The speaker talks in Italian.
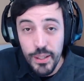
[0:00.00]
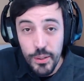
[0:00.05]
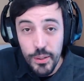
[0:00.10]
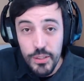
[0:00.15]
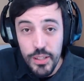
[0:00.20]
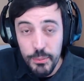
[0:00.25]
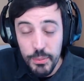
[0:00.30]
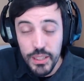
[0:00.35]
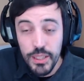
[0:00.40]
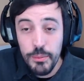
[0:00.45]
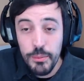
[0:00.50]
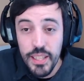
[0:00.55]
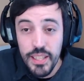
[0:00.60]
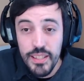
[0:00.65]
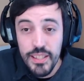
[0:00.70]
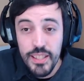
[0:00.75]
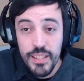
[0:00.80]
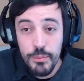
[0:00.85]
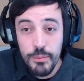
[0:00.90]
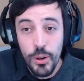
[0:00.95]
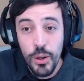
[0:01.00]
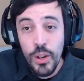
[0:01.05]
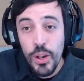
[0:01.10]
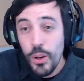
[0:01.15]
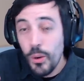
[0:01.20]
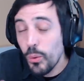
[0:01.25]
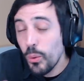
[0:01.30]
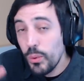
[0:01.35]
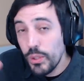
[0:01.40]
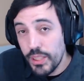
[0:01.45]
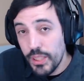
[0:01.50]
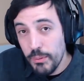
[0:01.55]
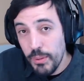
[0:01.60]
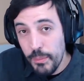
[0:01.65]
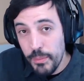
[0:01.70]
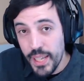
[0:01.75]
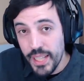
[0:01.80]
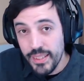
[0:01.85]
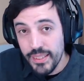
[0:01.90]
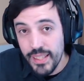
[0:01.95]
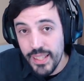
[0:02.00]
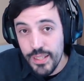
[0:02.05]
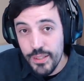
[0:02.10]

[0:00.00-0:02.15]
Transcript: lo sapete benissimo, ultimamente